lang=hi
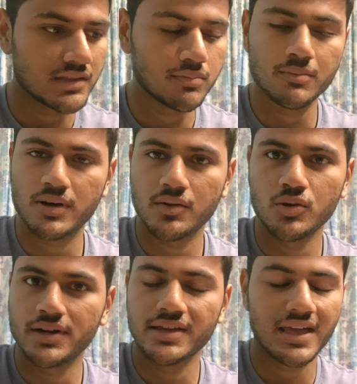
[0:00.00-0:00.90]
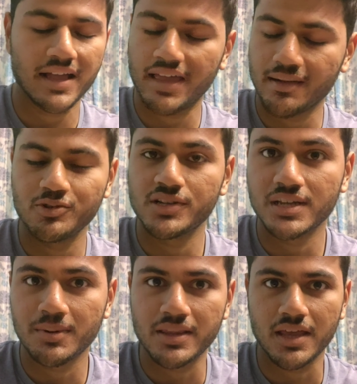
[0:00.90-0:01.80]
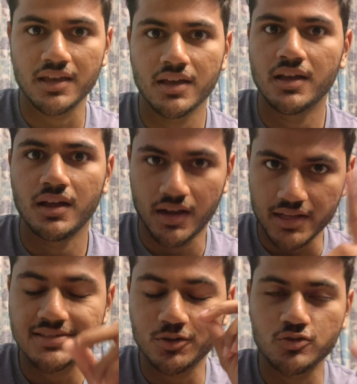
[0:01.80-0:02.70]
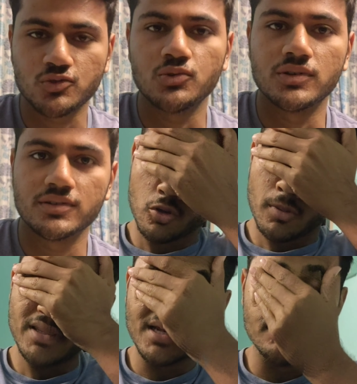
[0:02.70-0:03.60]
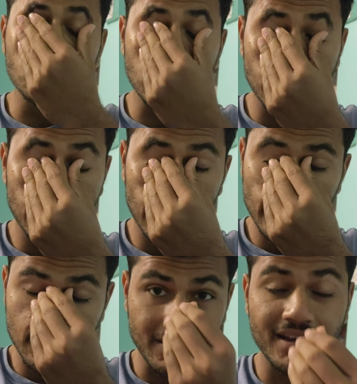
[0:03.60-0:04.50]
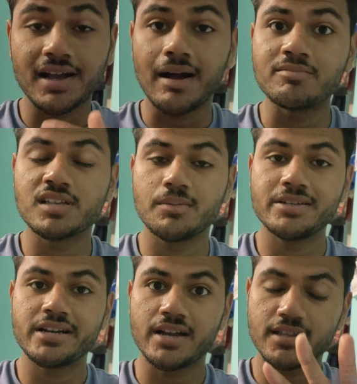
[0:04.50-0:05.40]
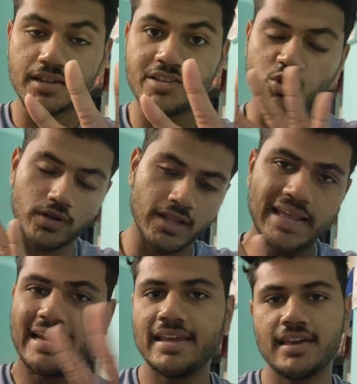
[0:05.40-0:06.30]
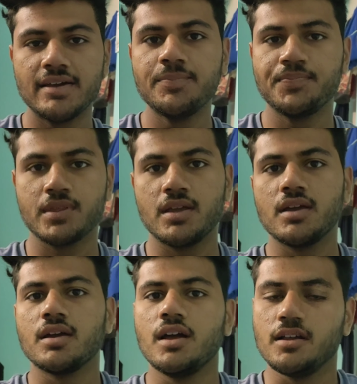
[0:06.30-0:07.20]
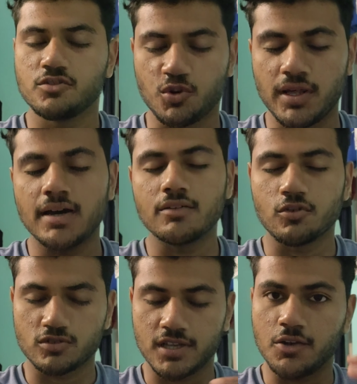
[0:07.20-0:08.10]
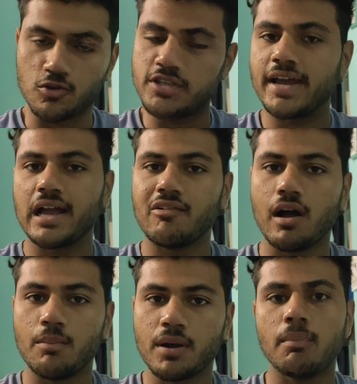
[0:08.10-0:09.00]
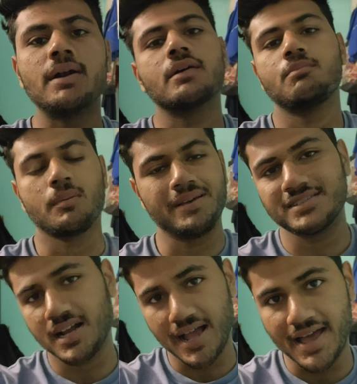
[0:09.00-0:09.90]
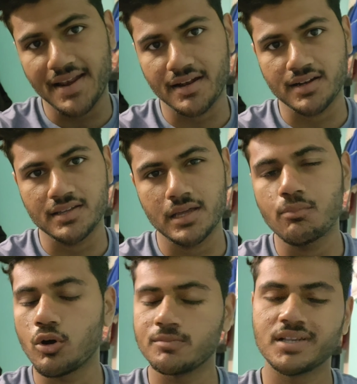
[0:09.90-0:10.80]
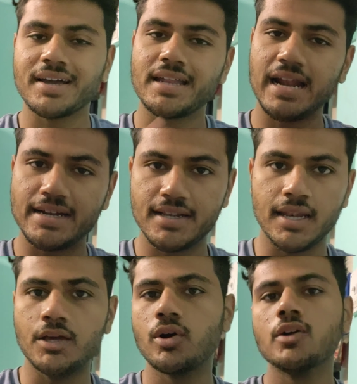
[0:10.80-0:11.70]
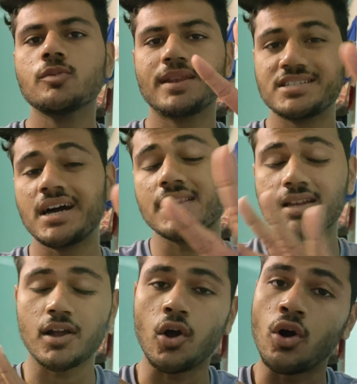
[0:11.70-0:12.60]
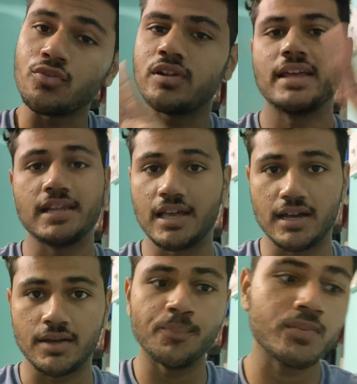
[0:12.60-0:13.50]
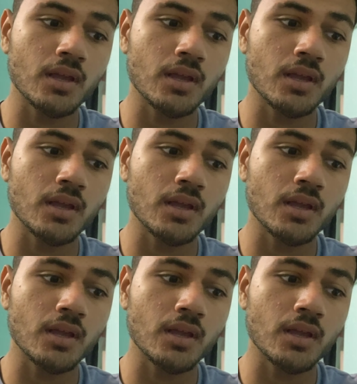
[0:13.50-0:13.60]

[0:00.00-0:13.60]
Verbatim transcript: हाथ पे मेरी उल्टी क्या क्या है मुझे नहीं पता है आई सी यू सून तो बताना भूल ही गया कि मैंने काम से भी चार दिन की छुट्टी ले ली है थोड़ा नुकसान हो जाएगा वहाँ पर बट पपीज़ का ख्याल रखना था मॉम से आके हैंडल नहीं होगा तो मैंने चार दिन का ऑफ ले लिया है